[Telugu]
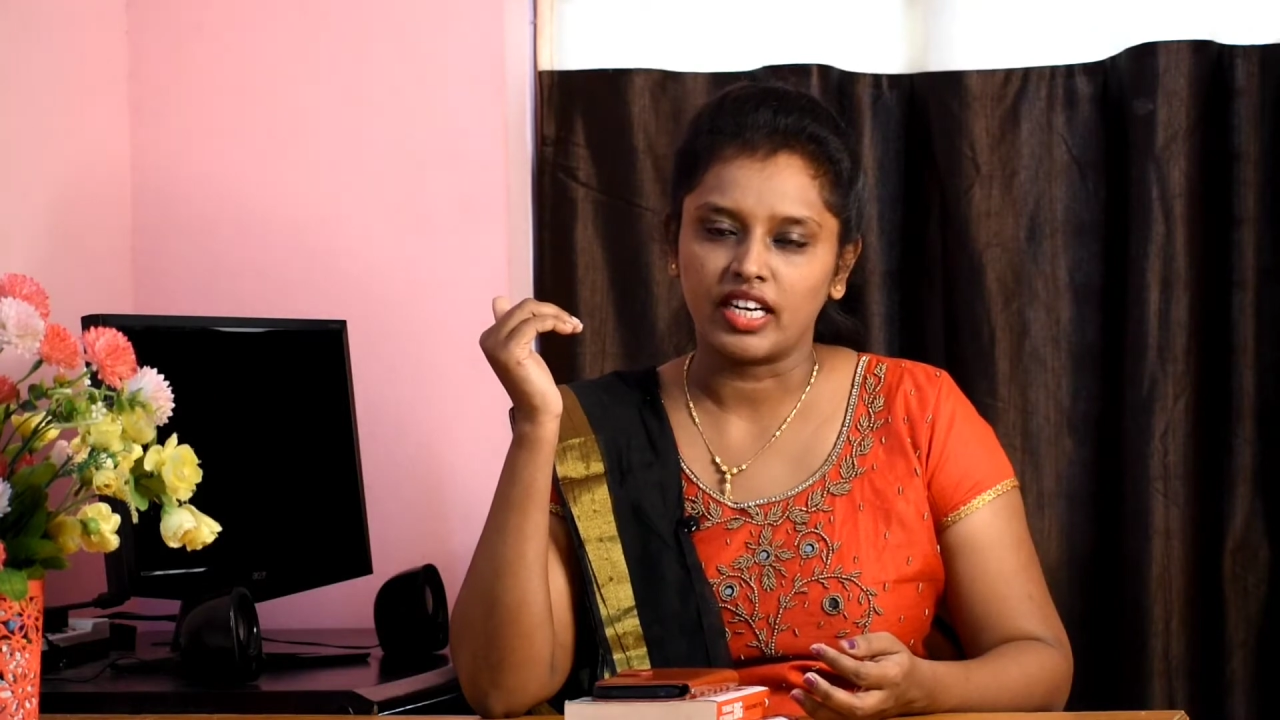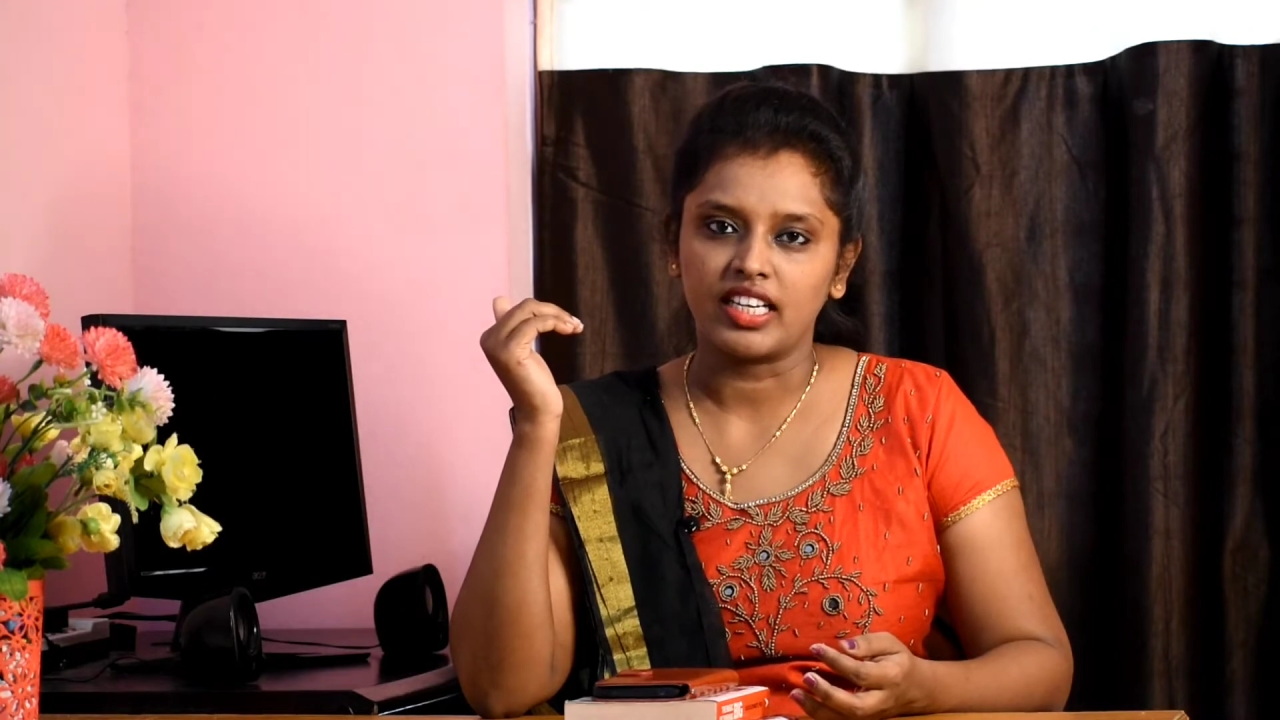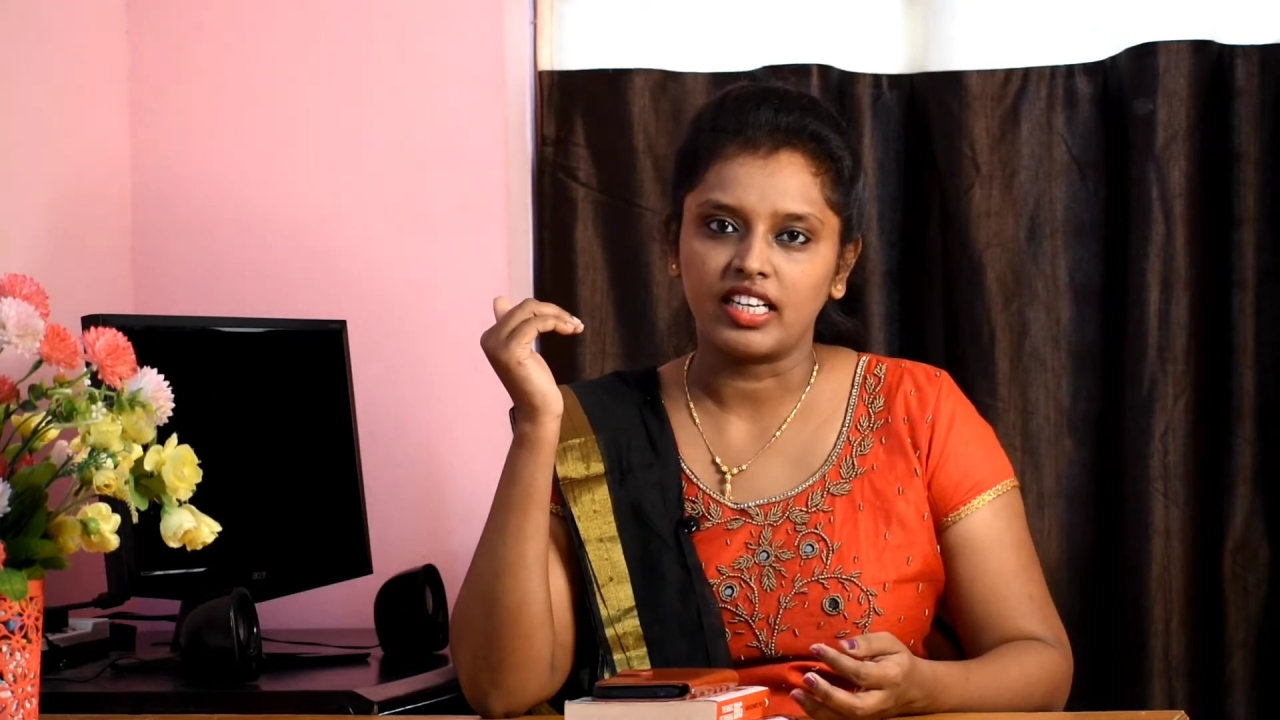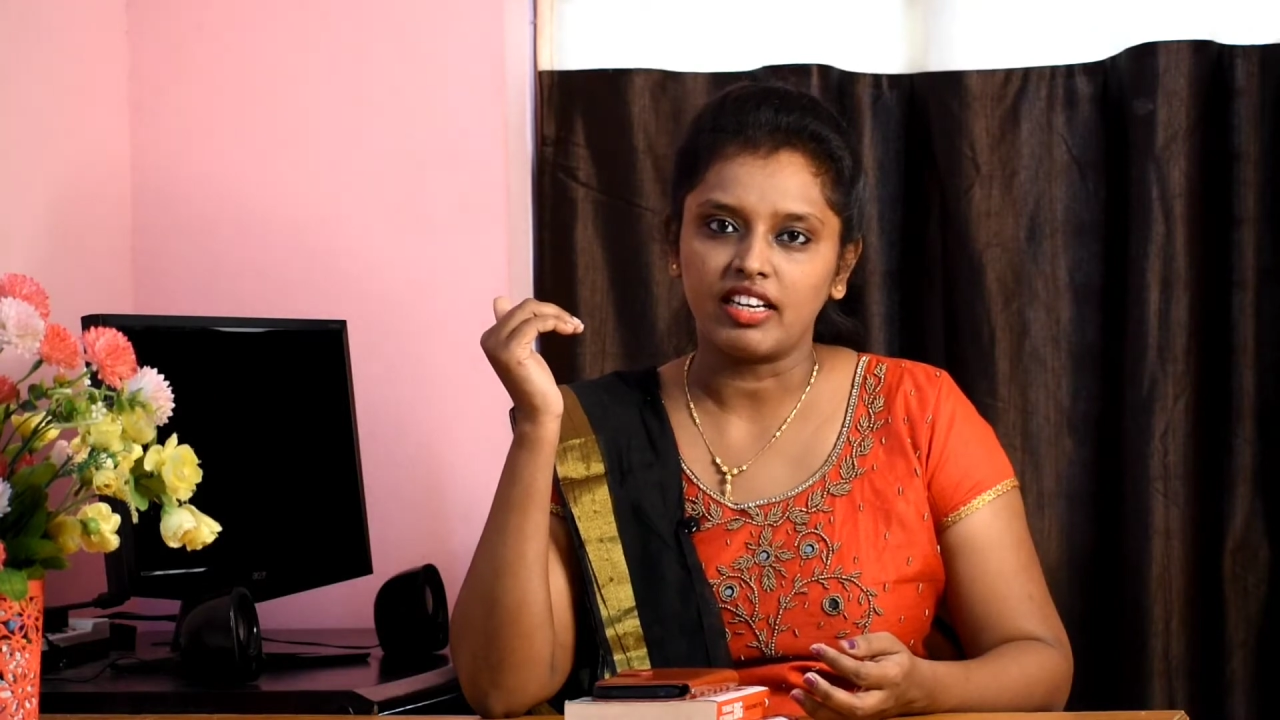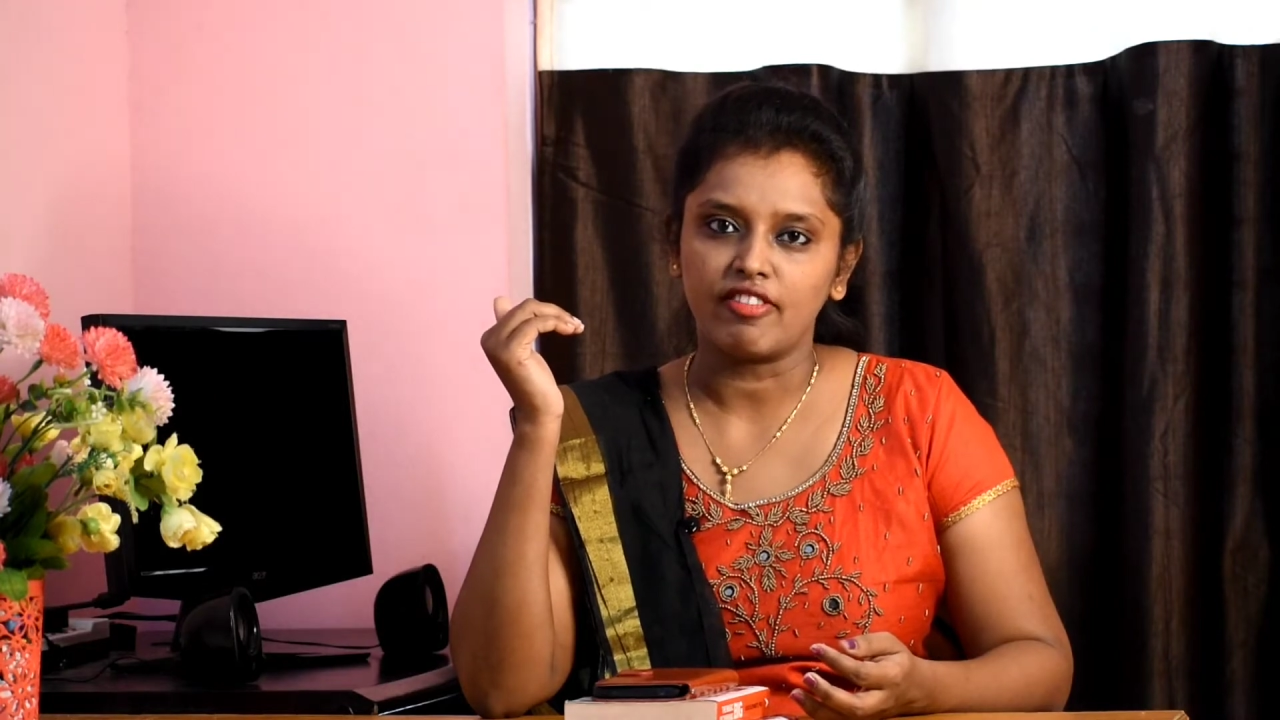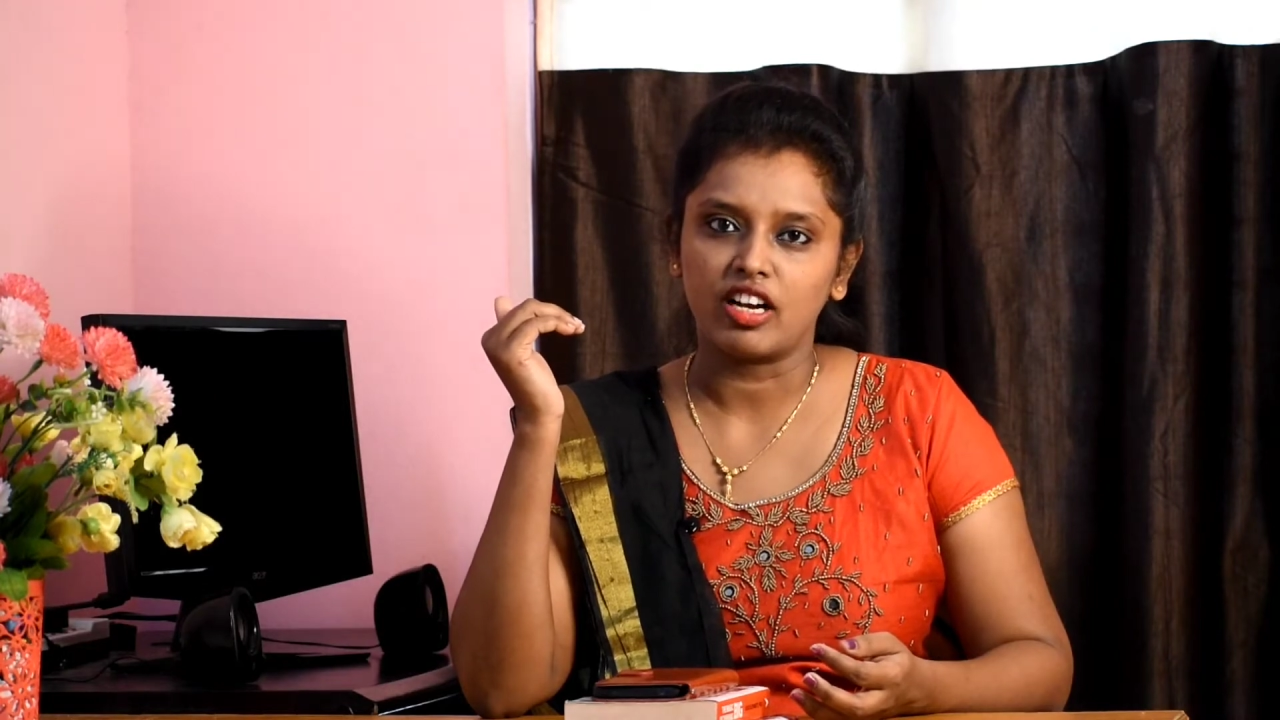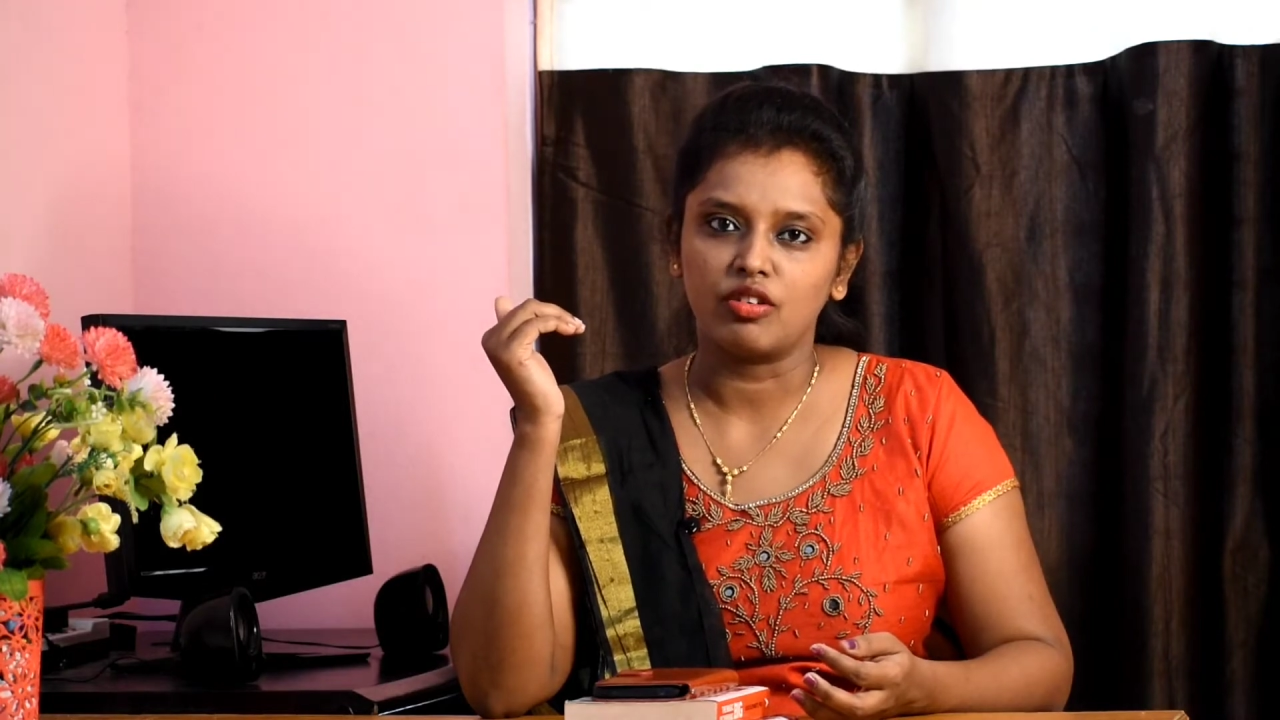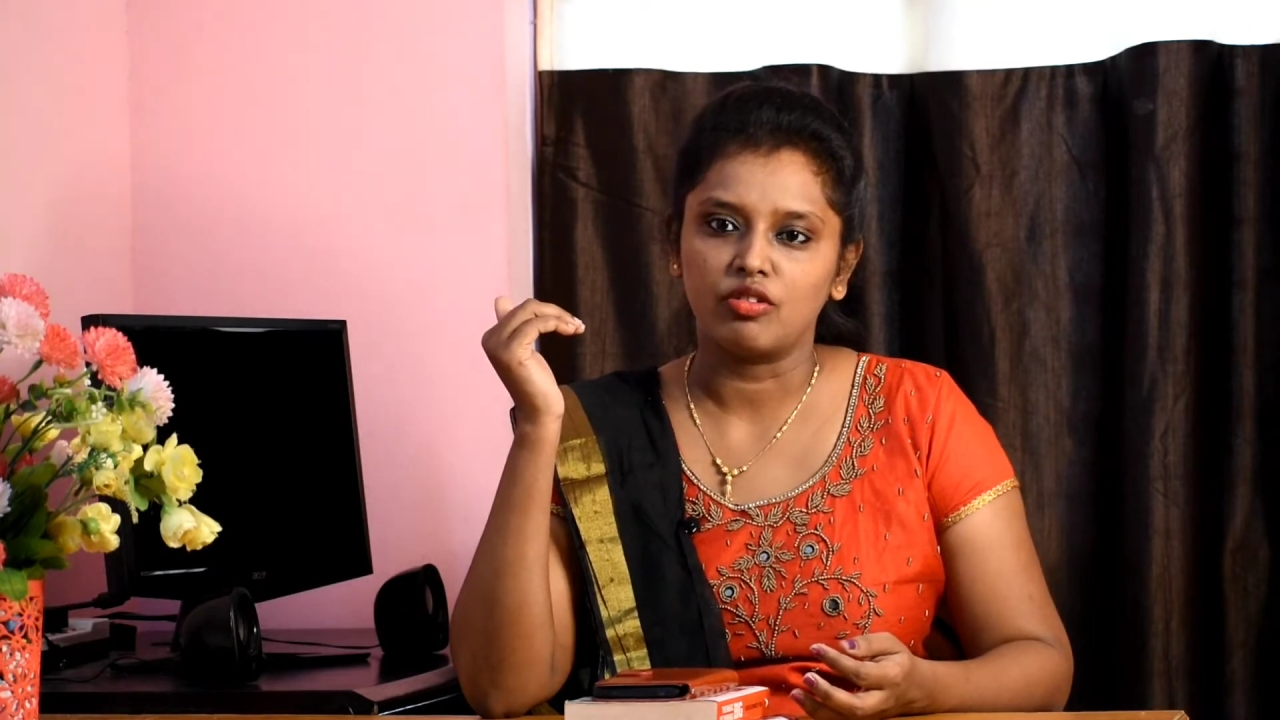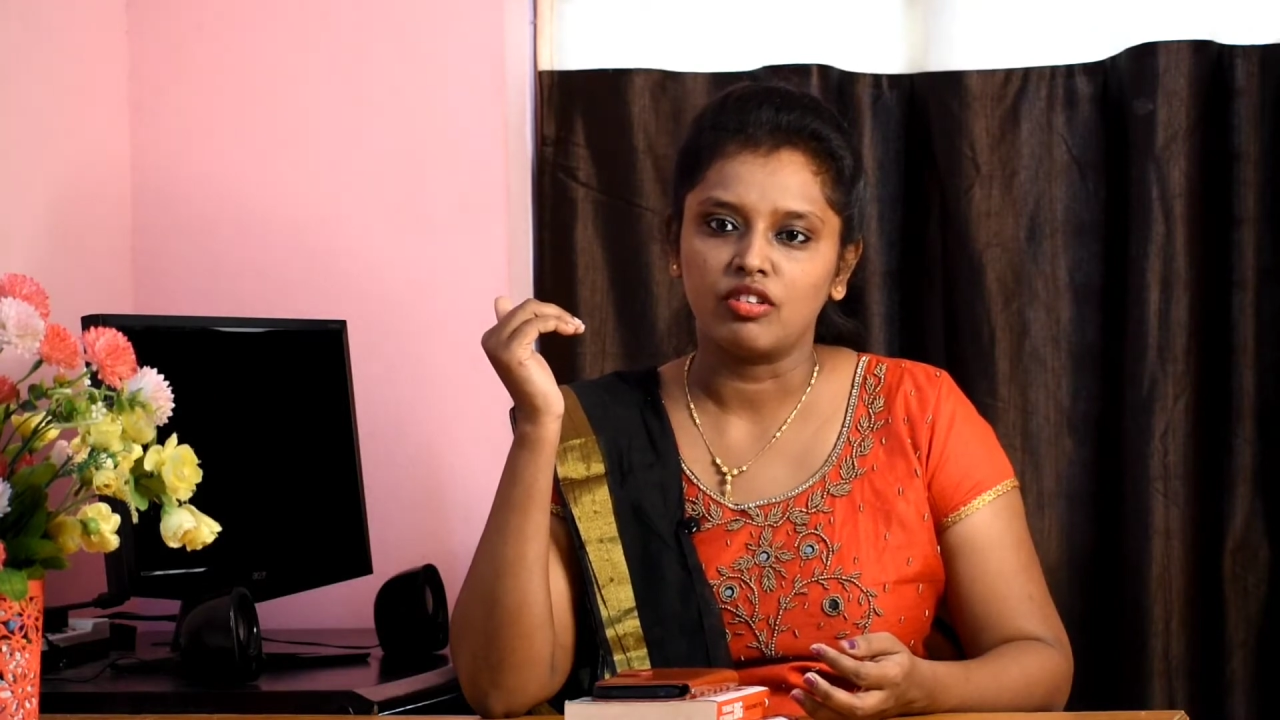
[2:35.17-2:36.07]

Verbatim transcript: ఏంటంటే వాళ్ళు